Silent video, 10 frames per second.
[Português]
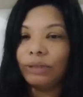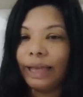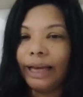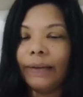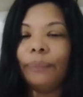
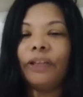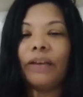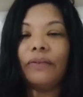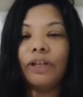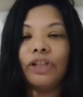dela, que
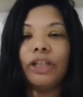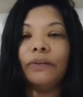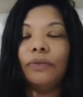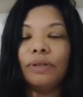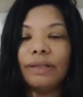é Virgínia
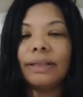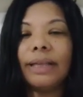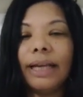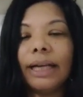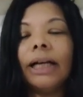
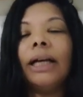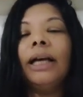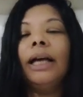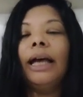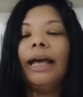Fonseca,
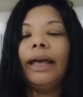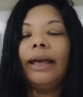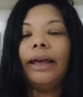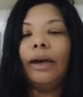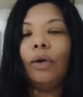
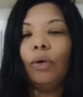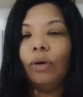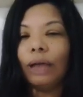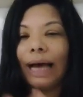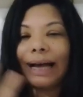é,
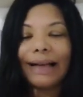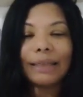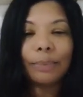a casa